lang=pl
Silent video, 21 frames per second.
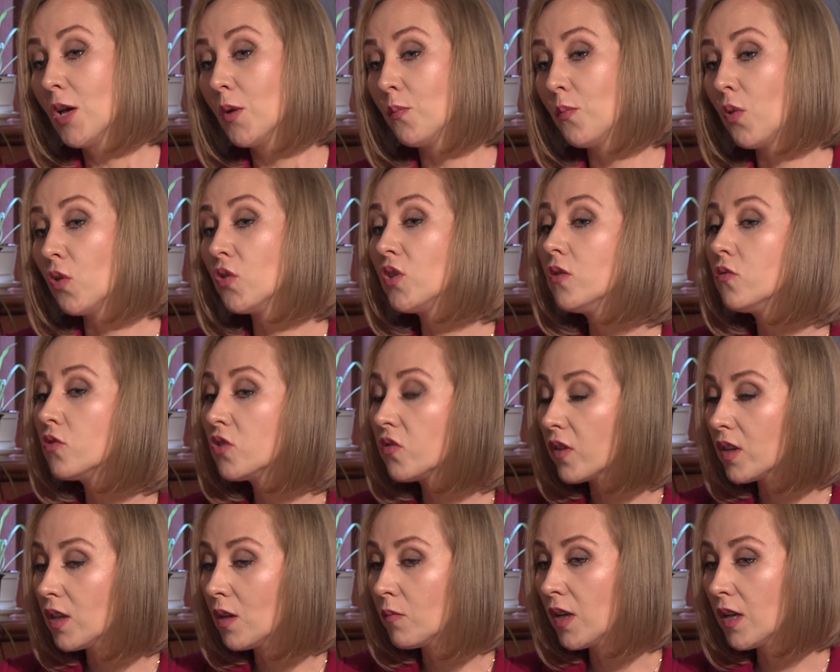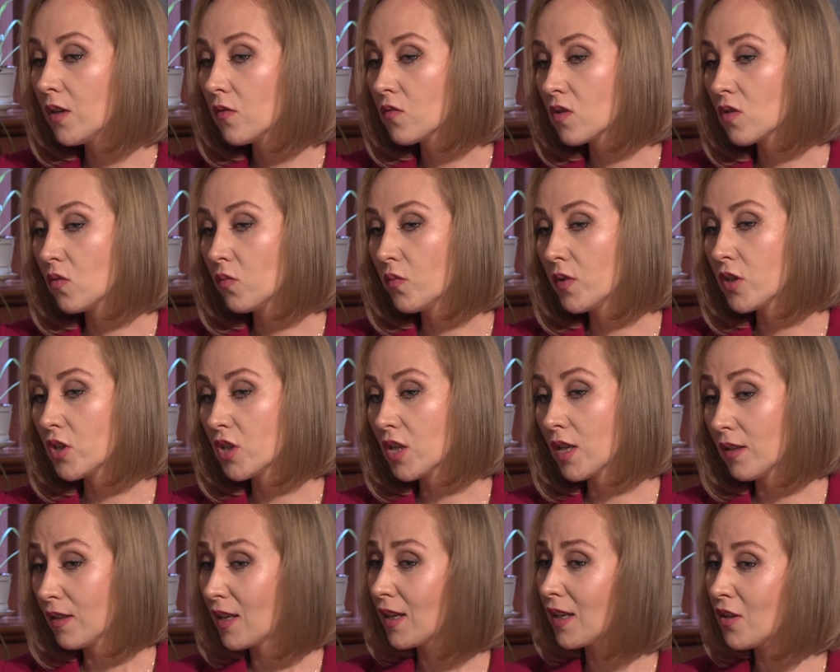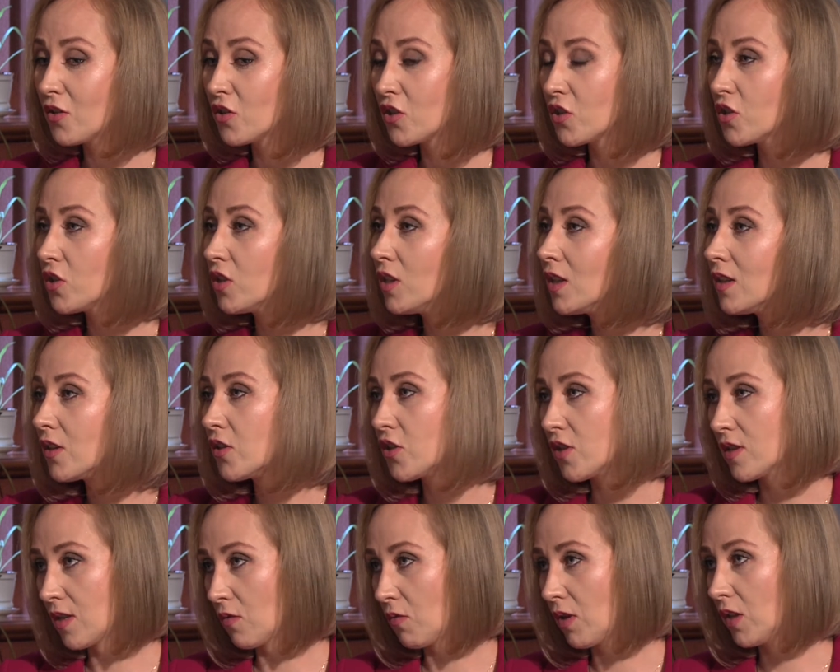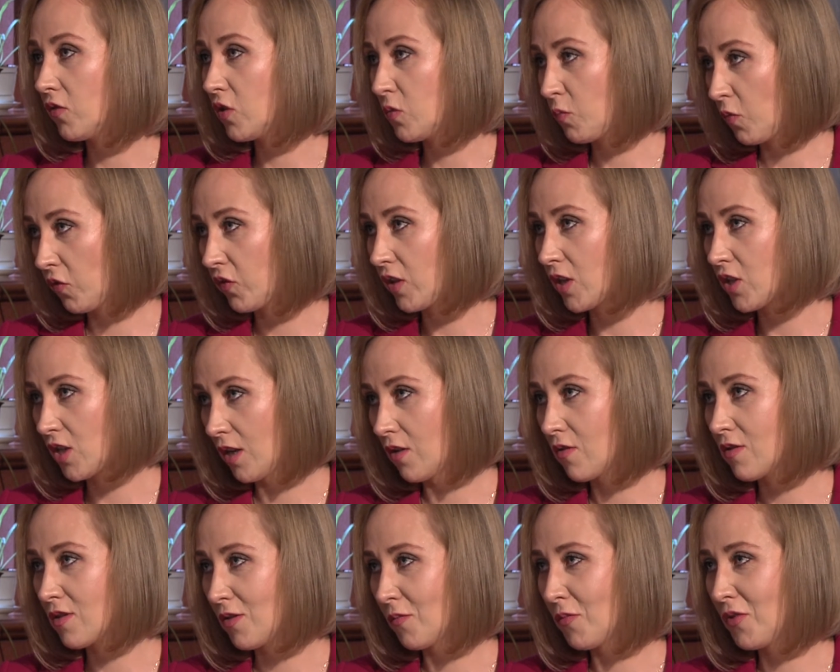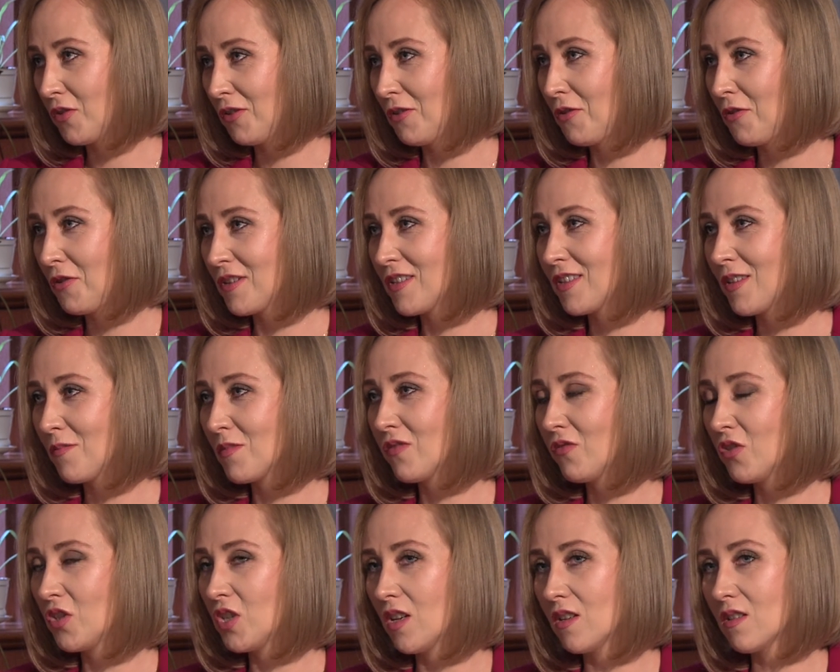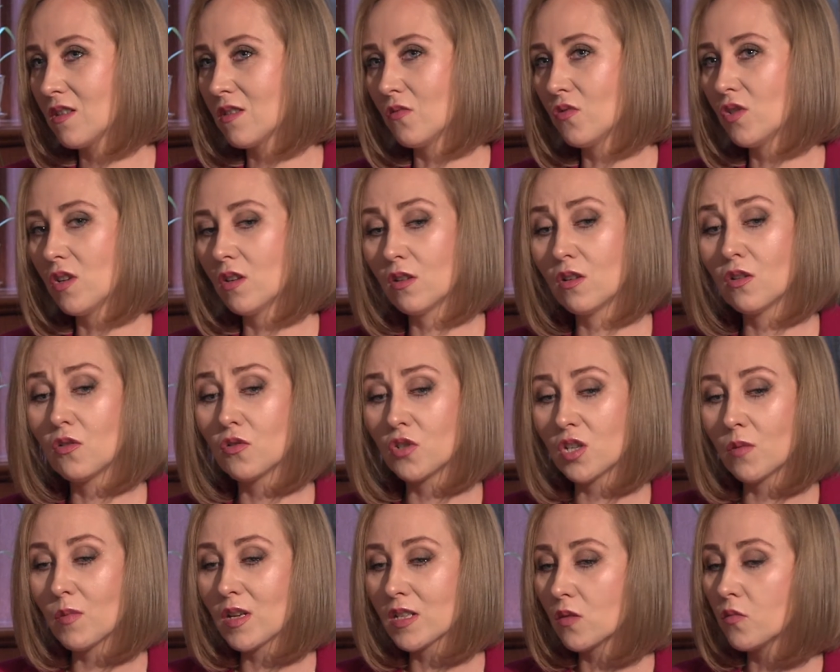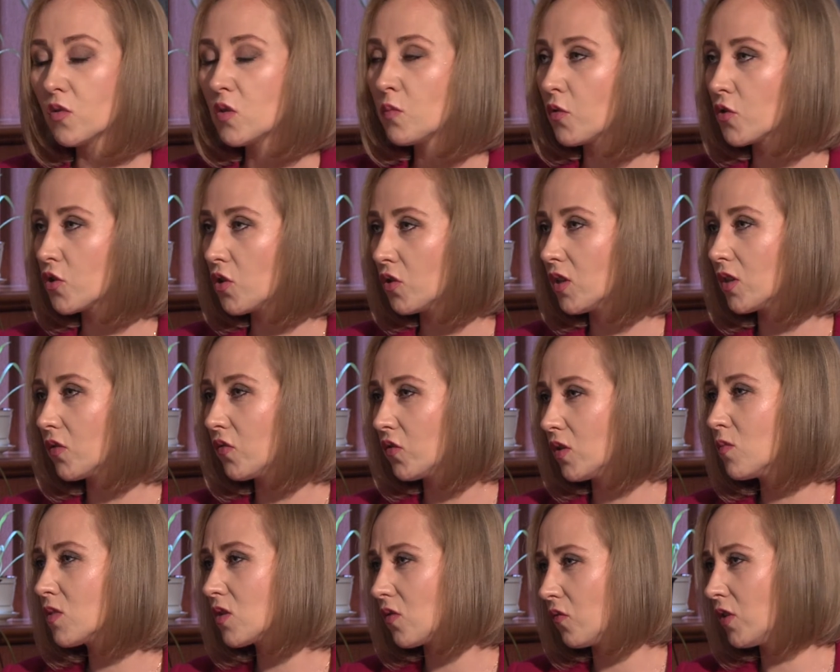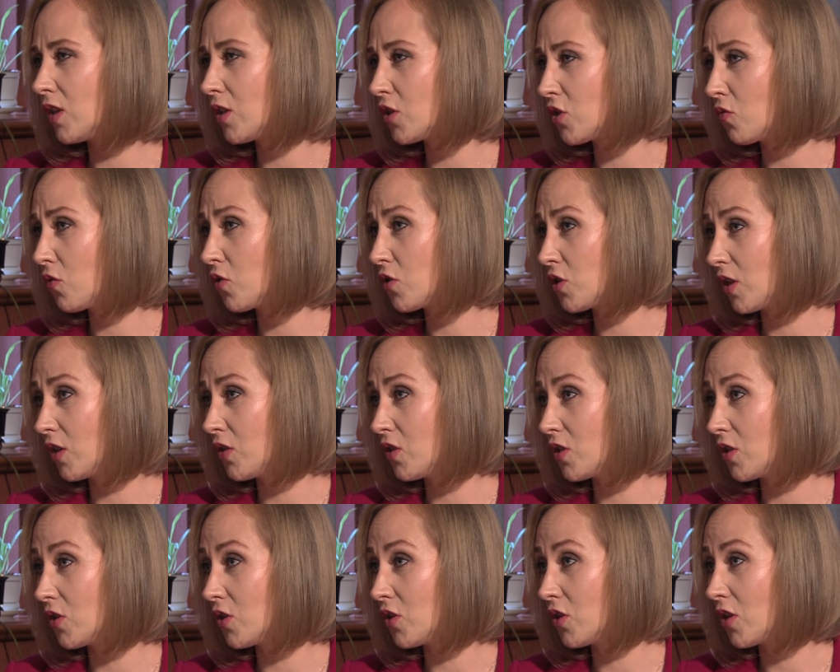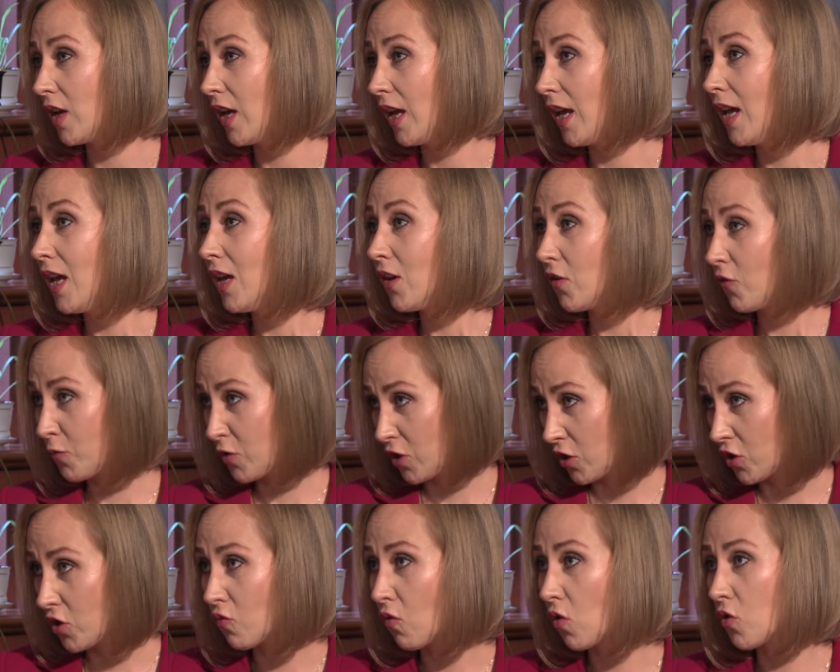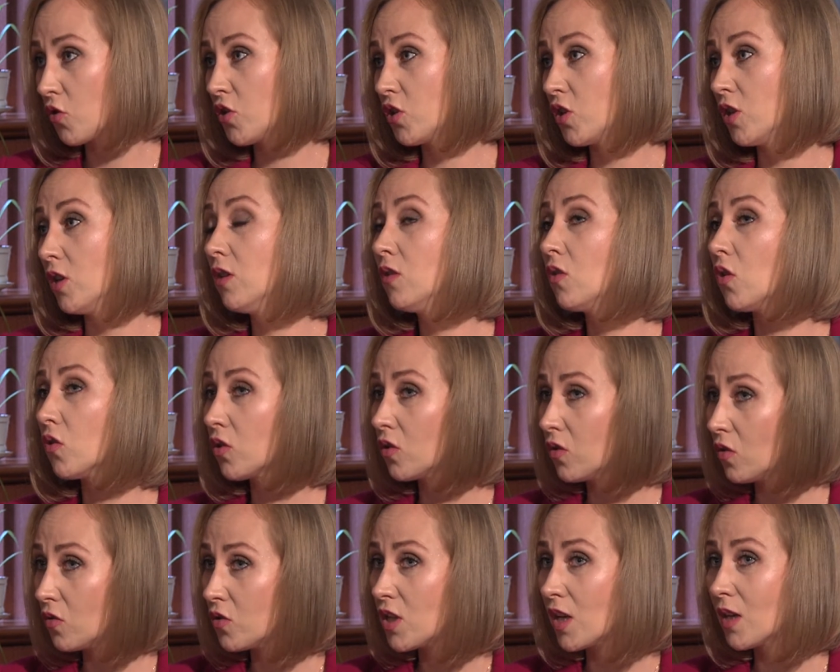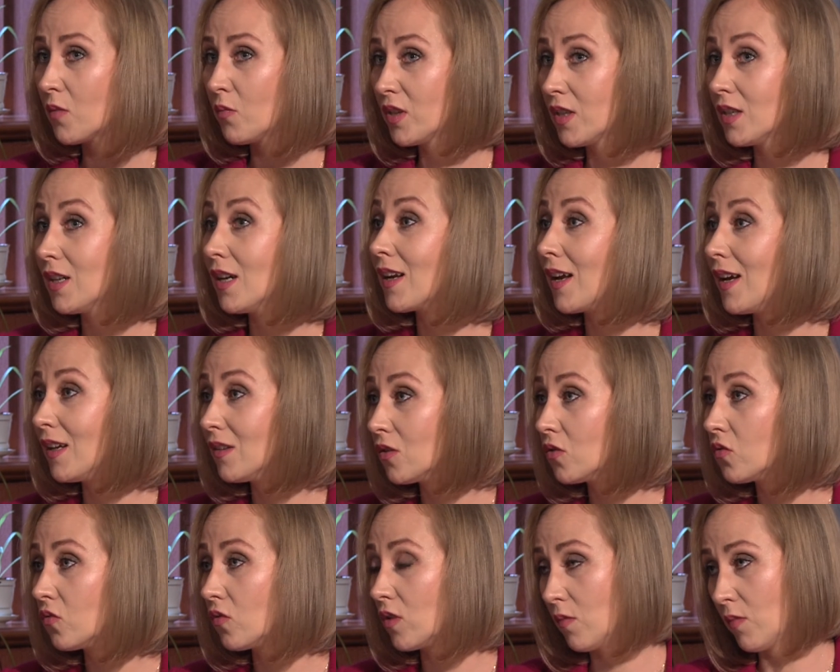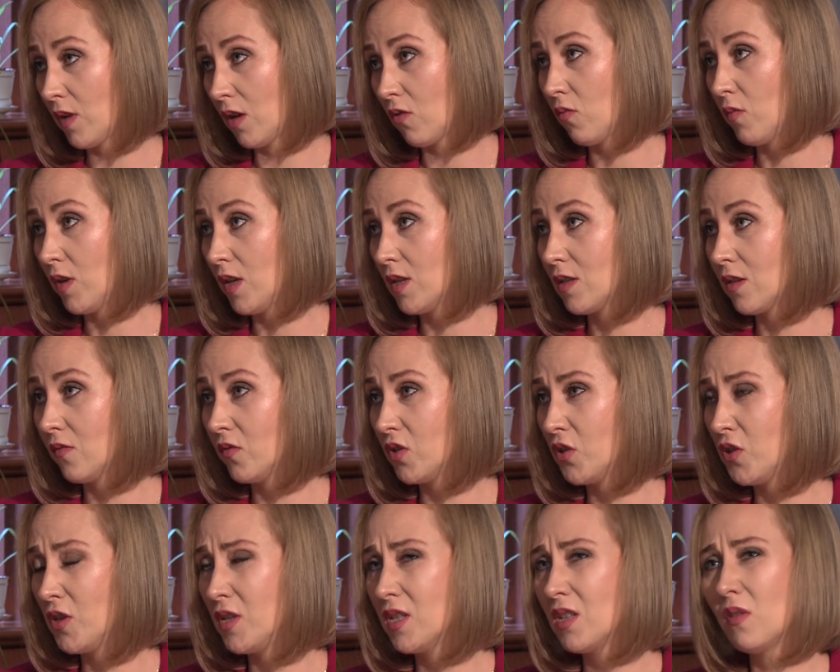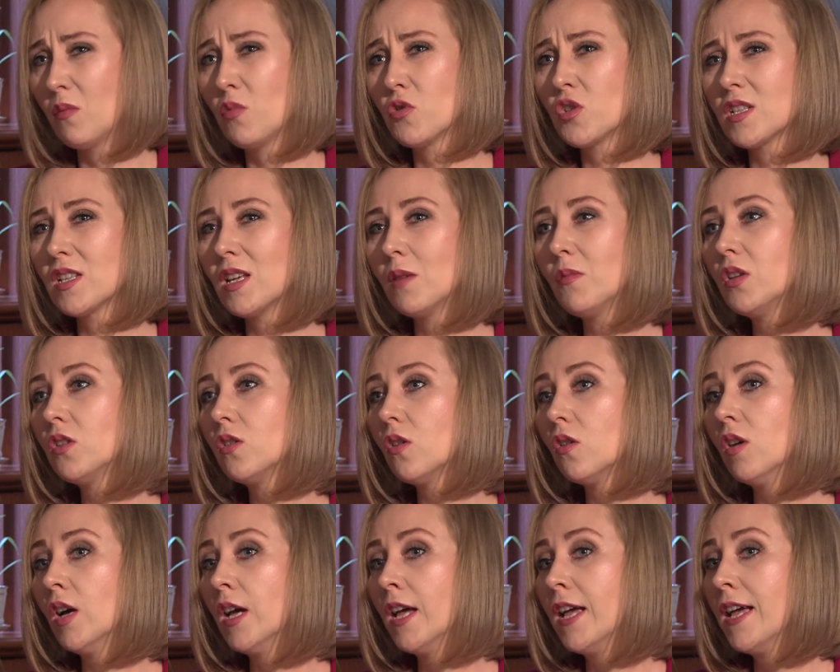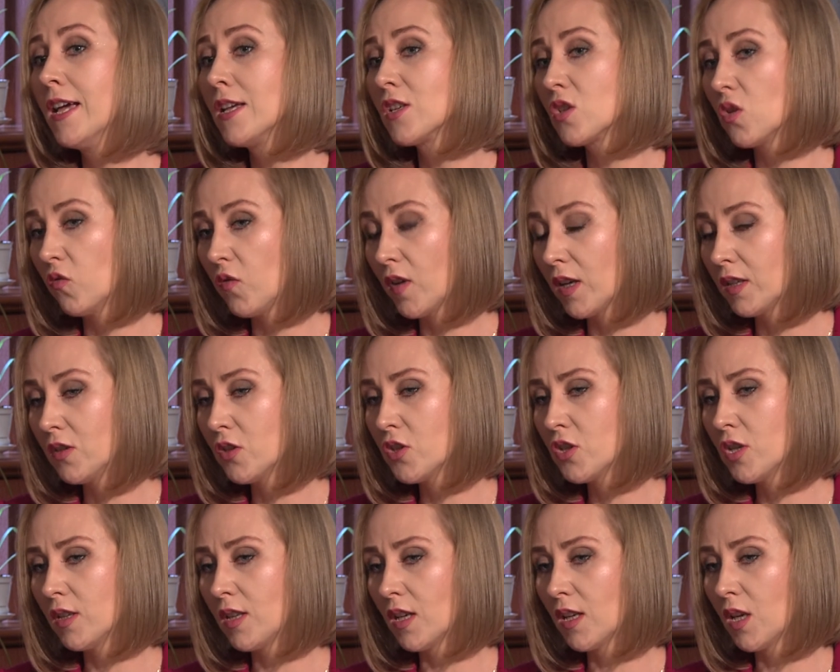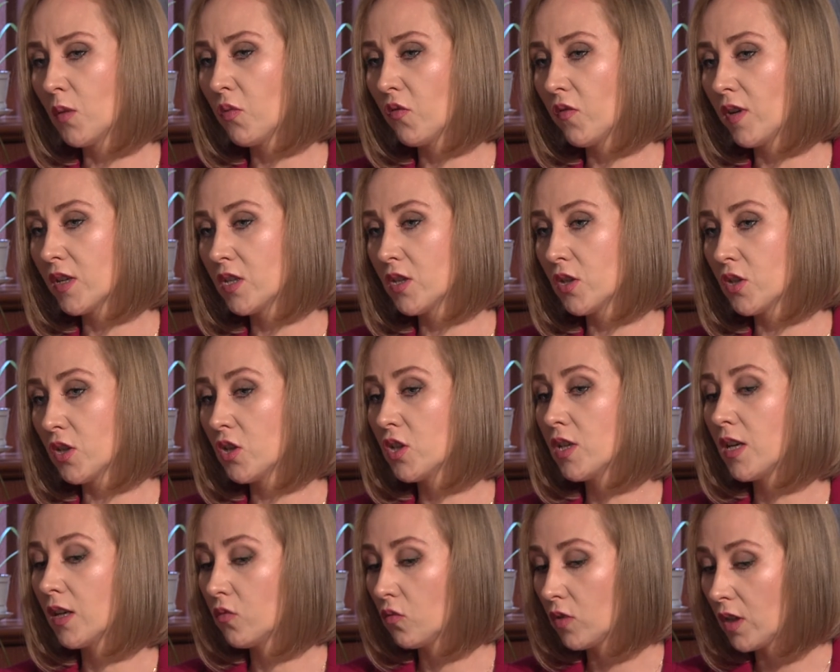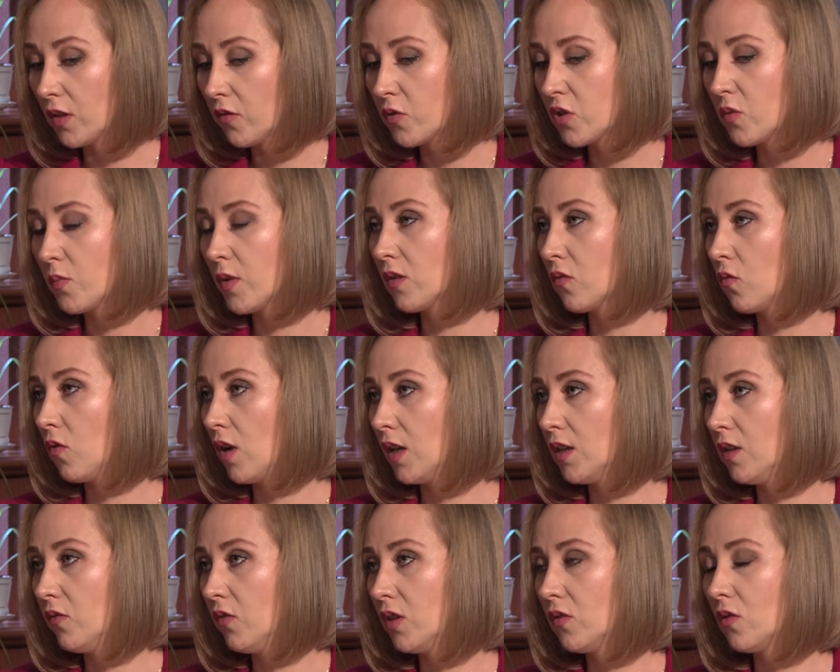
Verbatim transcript: bo nie uświadamiają sobie, że takich rzeczy nie da się załatwić powtarzając sobie tylko jestem zwycięzcą, tylko trzeba zrobić porządek w tym, co wydarzyło się gdzieś w przeszłości możliwości dotknąć jakby tych ran, które miały miejsce w dzieciństwie, bo czasami to są faktycznie takie poważne rzeczy, jak tutaj w przypadku Hani mhm.